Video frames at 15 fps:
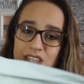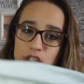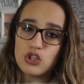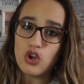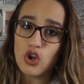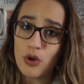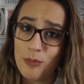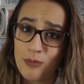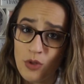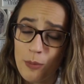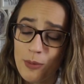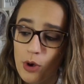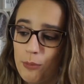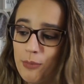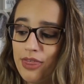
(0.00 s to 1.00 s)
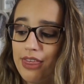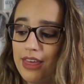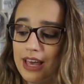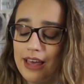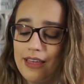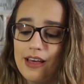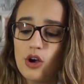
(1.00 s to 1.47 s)
Eso no me
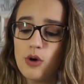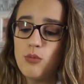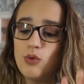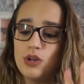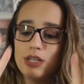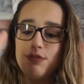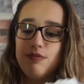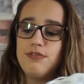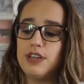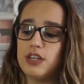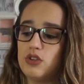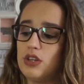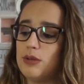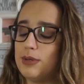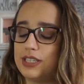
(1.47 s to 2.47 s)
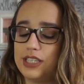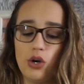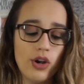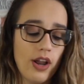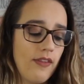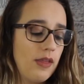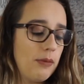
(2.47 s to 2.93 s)
convence, que da como un efecto
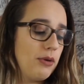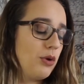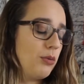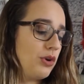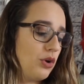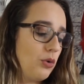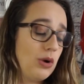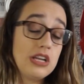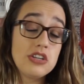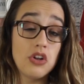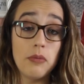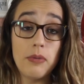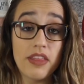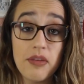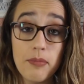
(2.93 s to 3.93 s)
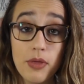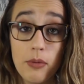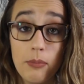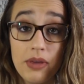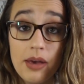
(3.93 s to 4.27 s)
demasiado grande, pero bueno, igual es solo percepción